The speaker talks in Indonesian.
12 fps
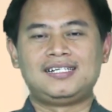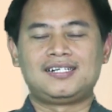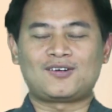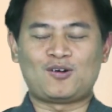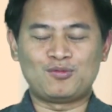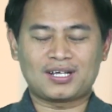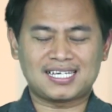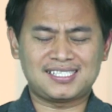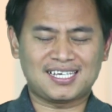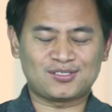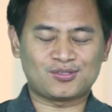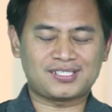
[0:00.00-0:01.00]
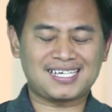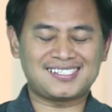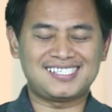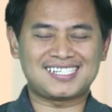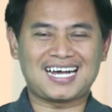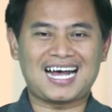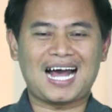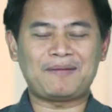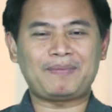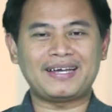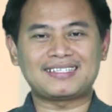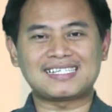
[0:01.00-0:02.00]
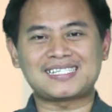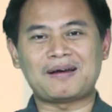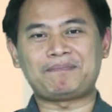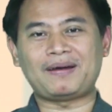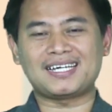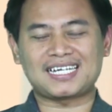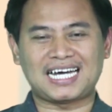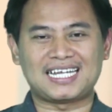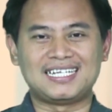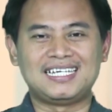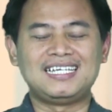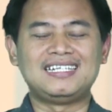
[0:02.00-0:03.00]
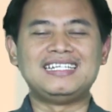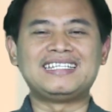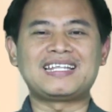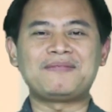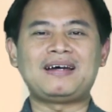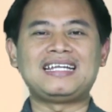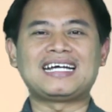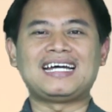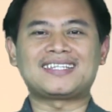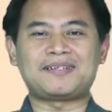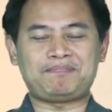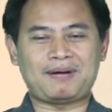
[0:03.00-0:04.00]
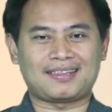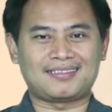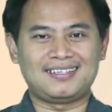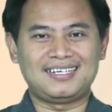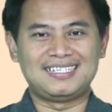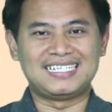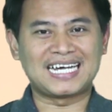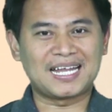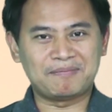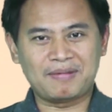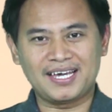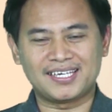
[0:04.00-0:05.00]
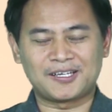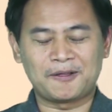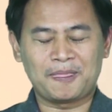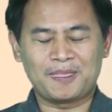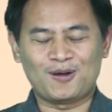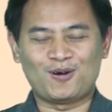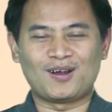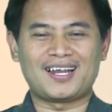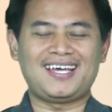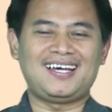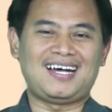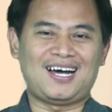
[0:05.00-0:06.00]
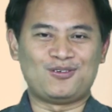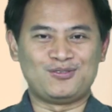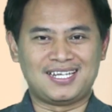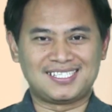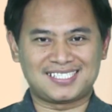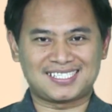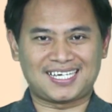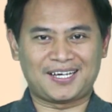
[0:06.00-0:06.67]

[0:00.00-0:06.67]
Komunikasi yang sukses jika apa yang kita sampaikan diterima dengan tepat, dengan baik oleh audiens kita.